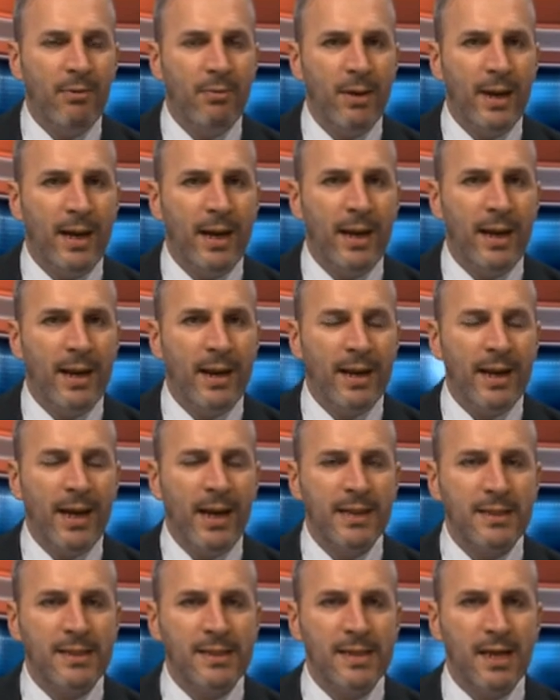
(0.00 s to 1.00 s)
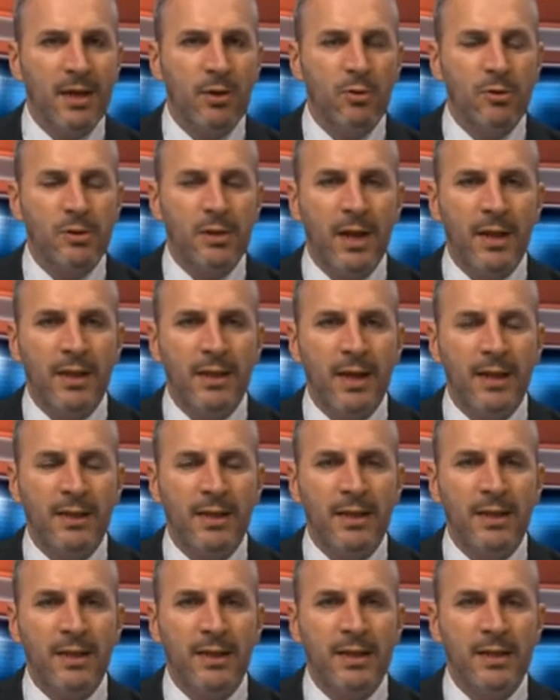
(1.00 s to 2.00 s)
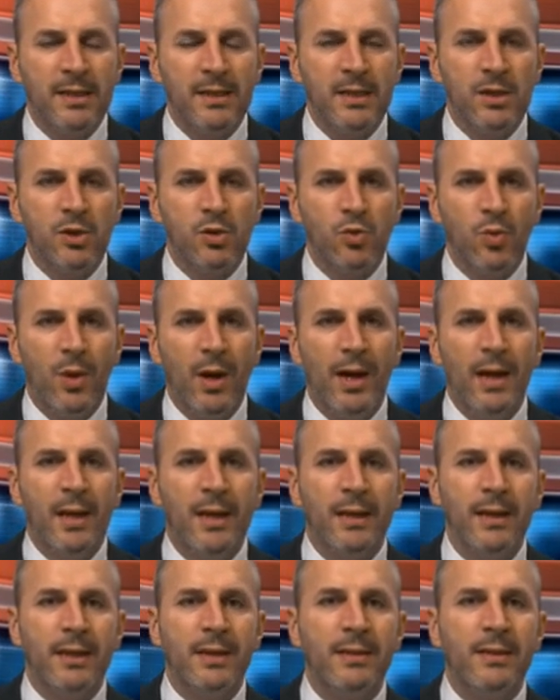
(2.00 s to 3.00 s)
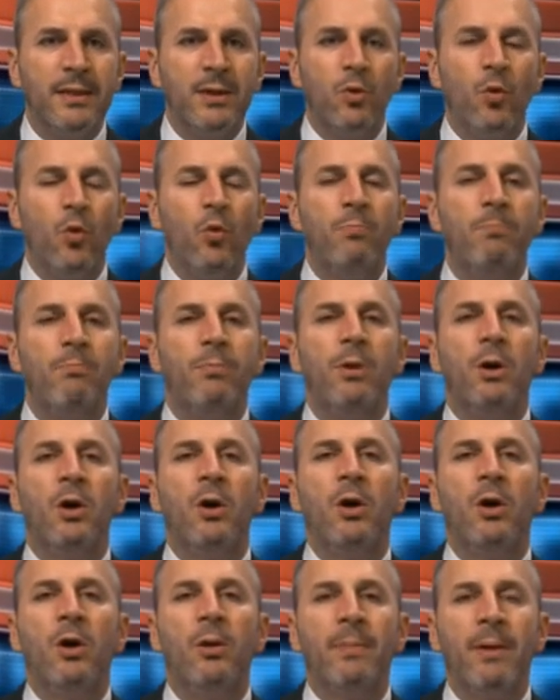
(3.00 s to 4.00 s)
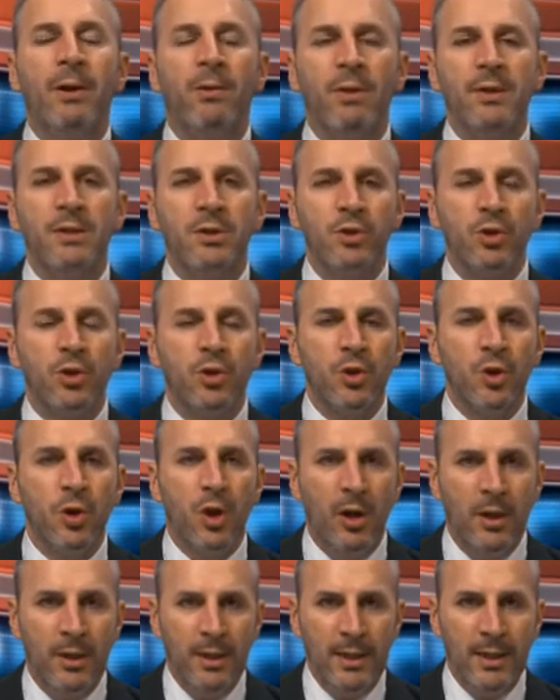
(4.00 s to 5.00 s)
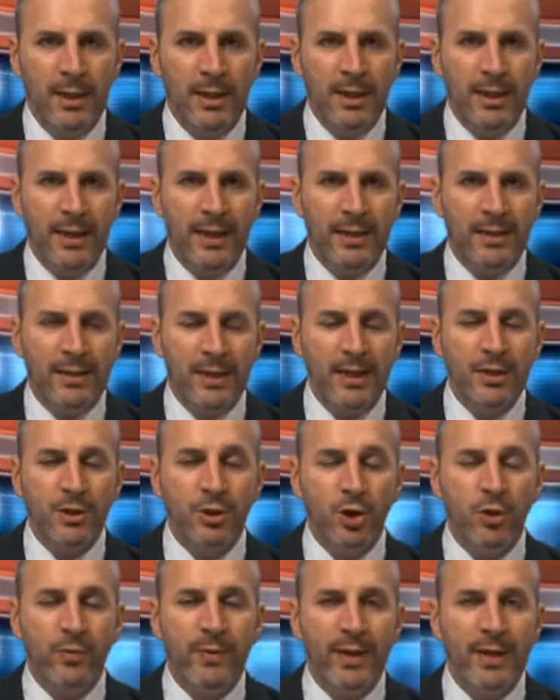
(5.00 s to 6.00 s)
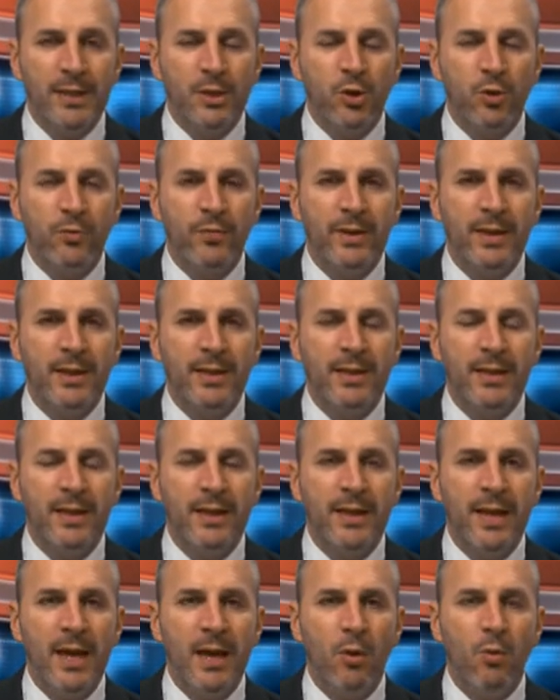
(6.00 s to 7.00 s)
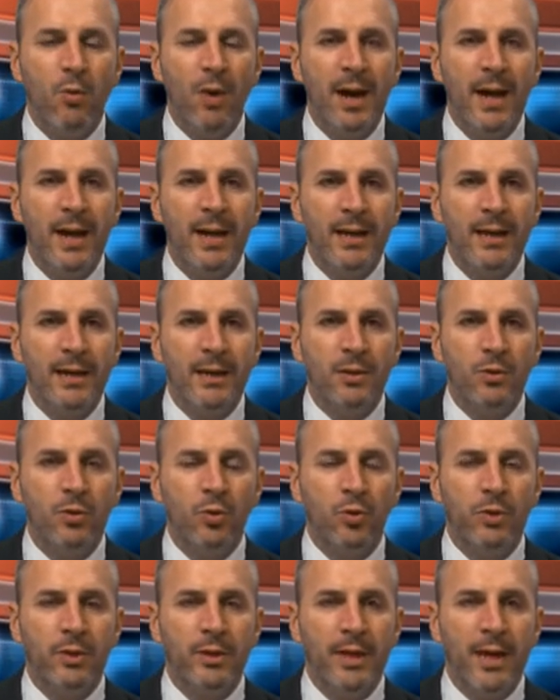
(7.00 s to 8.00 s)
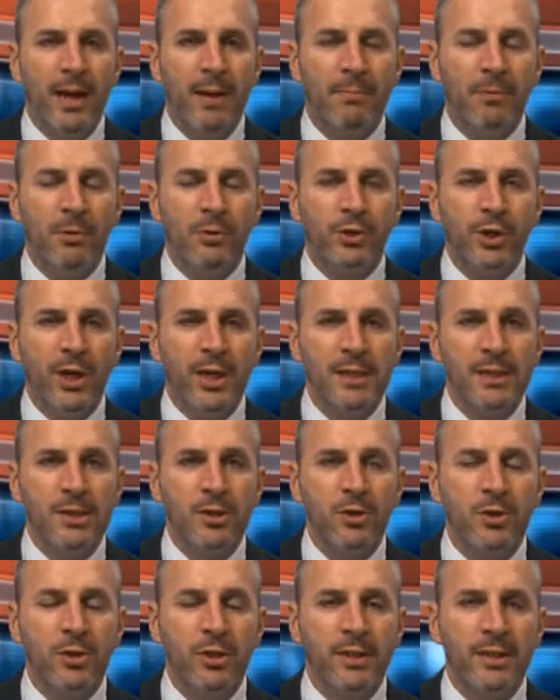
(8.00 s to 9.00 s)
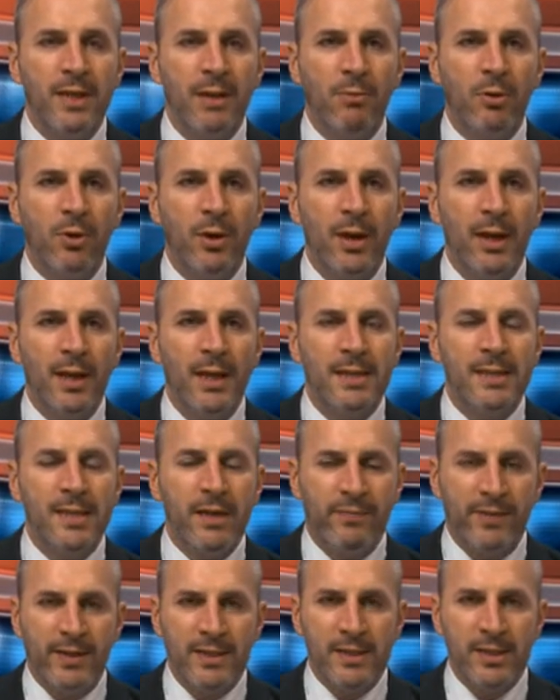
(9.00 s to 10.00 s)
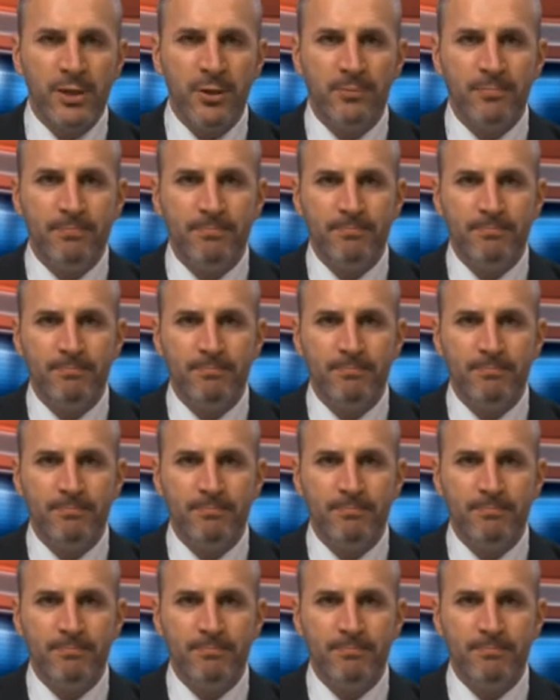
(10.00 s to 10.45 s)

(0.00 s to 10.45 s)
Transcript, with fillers: una ragazza costretta ad atti sessuali di gruppo, per questo ci sono eh, tre giovani che sono finiti nei guai, tutti a processo, sentiamo il servizio.